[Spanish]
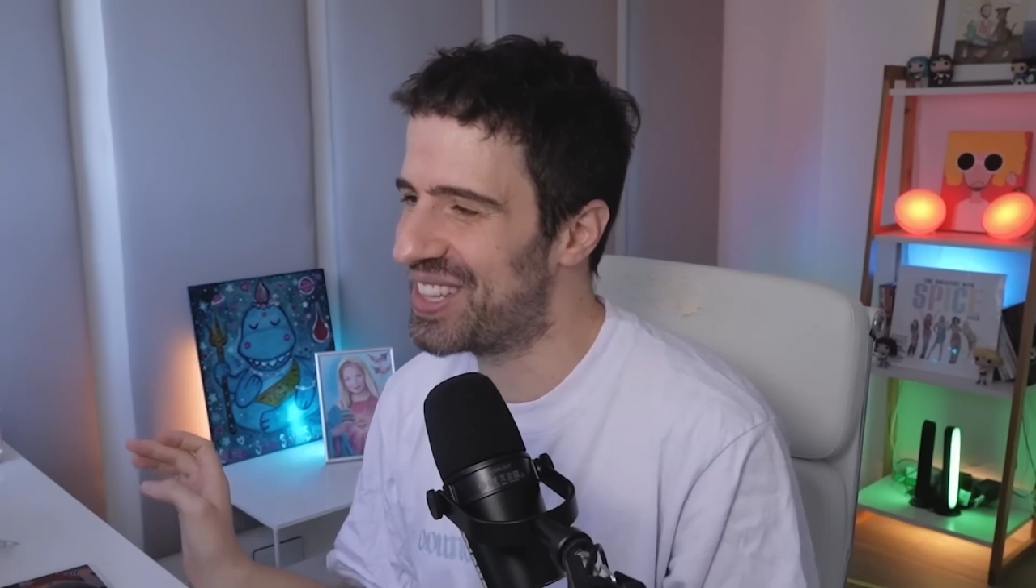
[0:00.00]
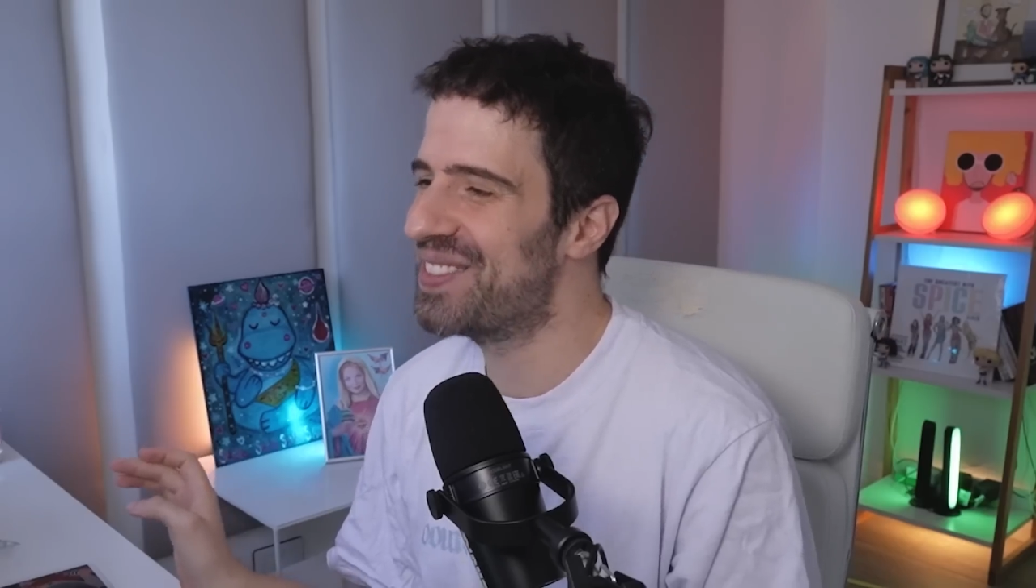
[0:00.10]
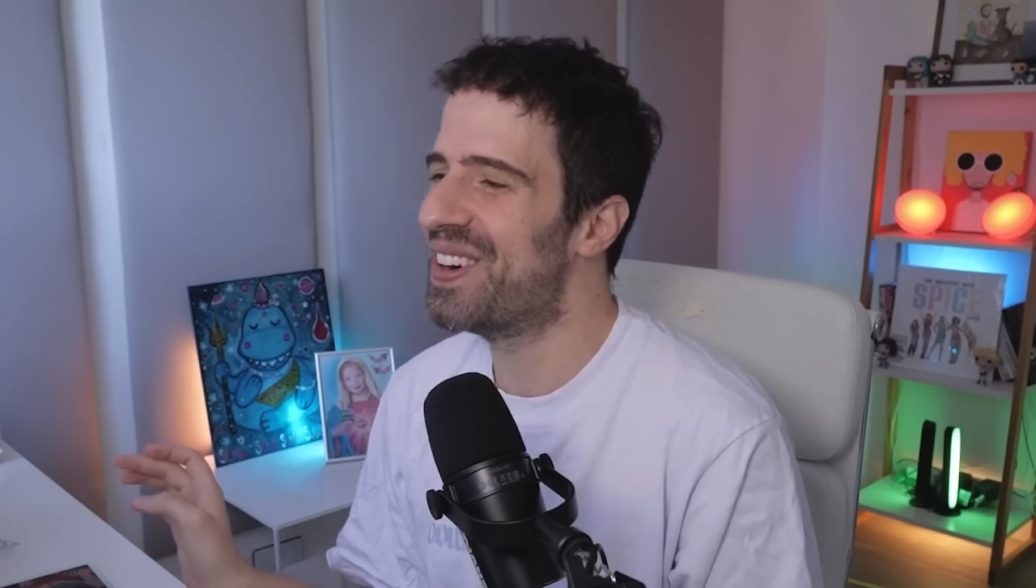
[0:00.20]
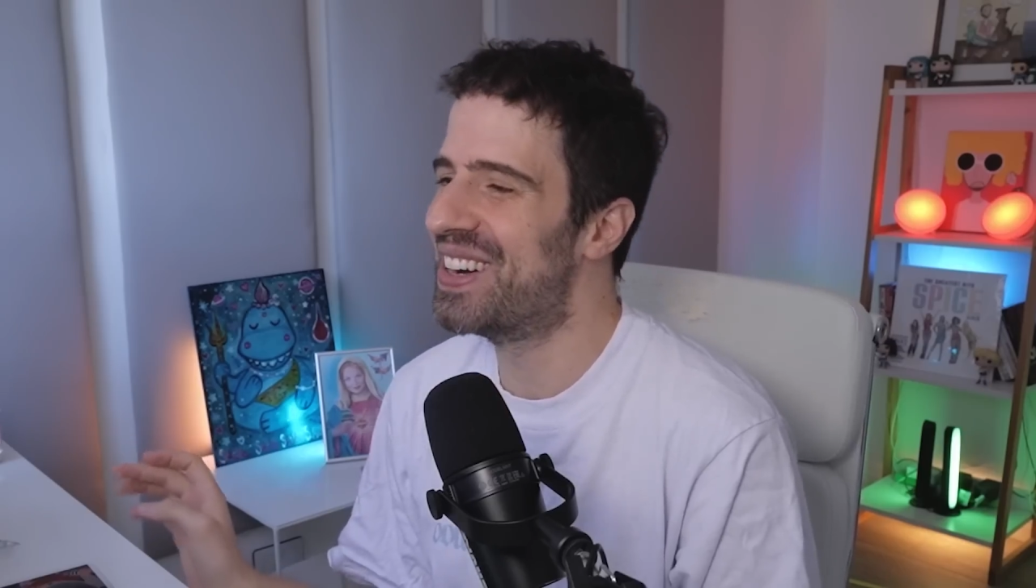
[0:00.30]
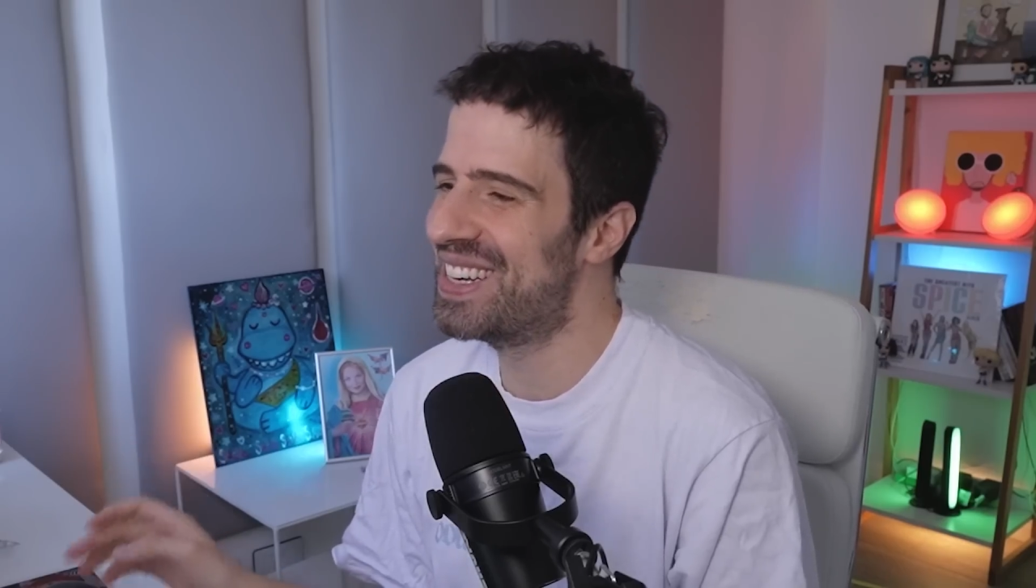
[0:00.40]

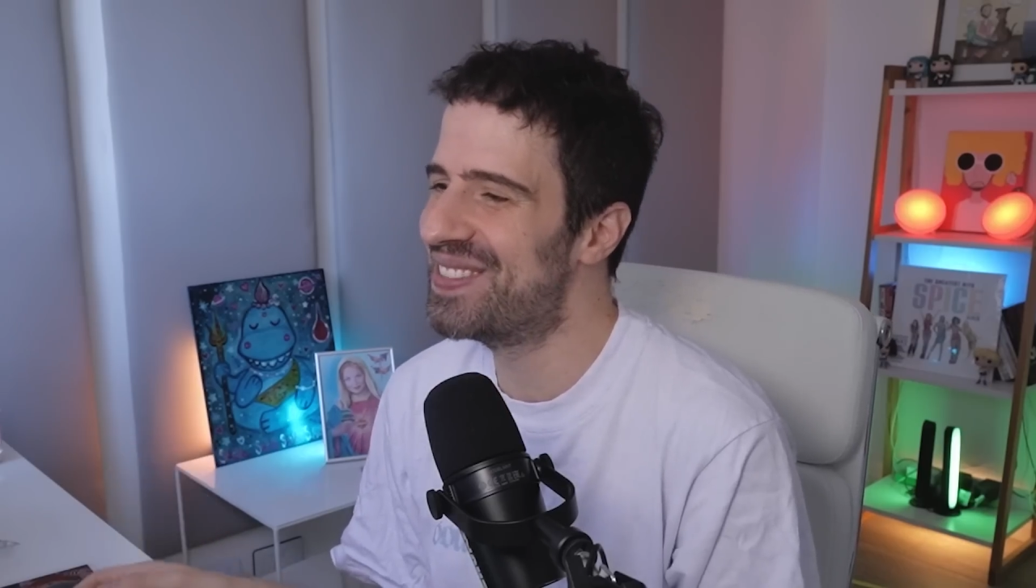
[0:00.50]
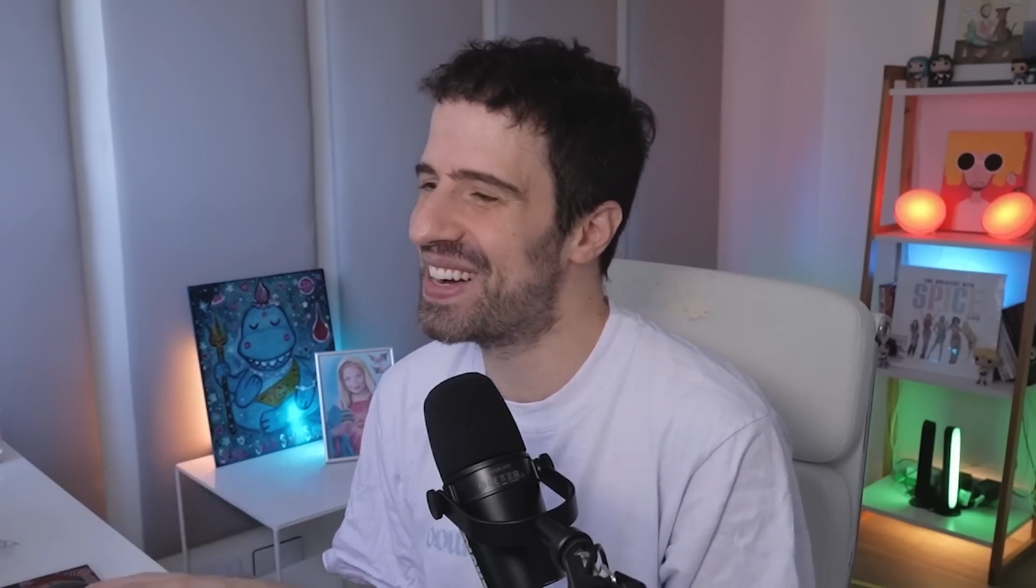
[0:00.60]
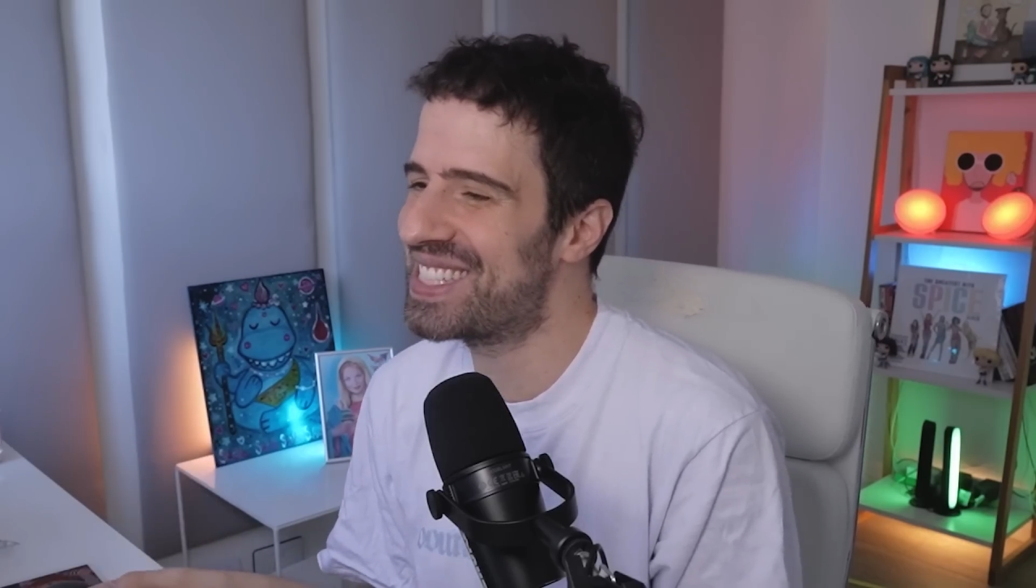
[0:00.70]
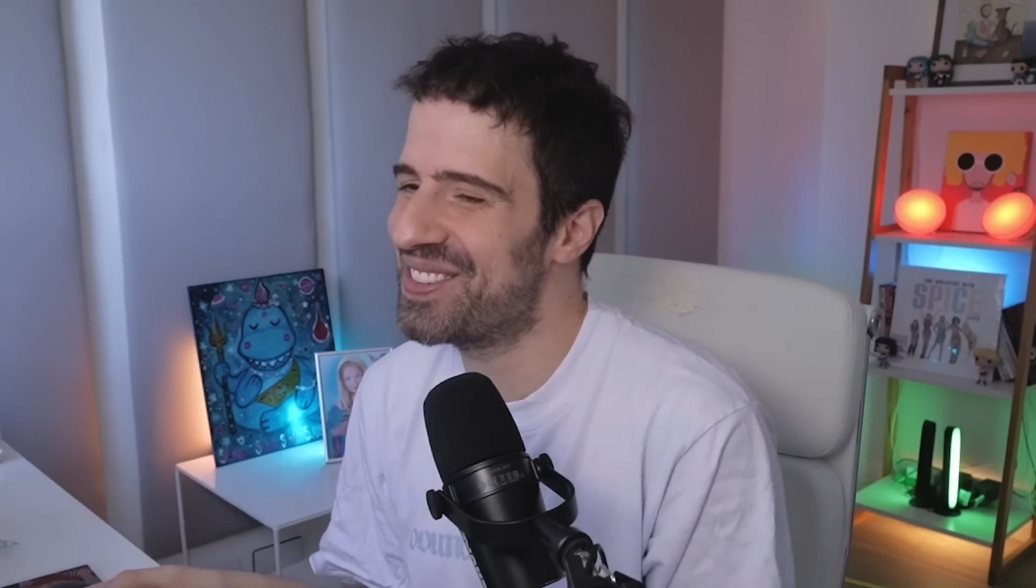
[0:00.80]
Tipo, paso